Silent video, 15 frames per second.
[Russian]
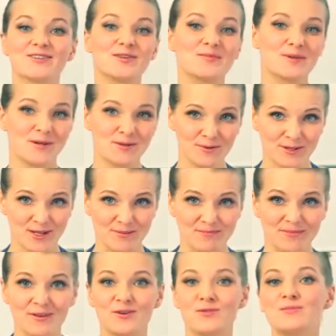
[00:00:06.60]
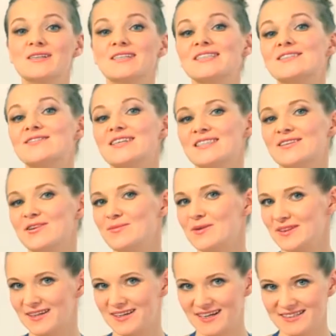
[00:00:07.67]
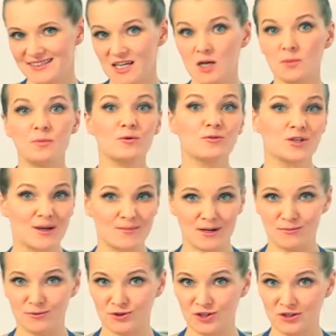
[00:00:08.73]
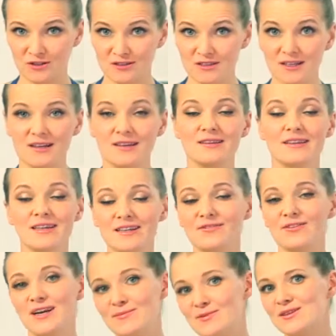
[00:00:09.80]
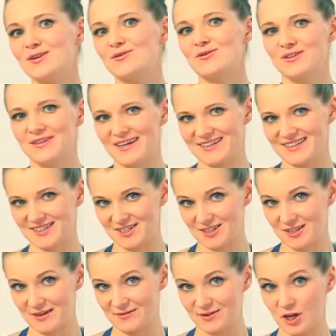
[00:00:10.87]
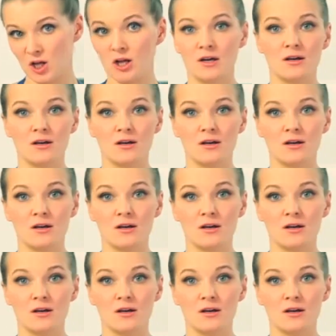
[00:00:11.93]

Доброе утро! У большинства современных хозяек по утрам рабочей недели нет времени на кулинарные шедевры.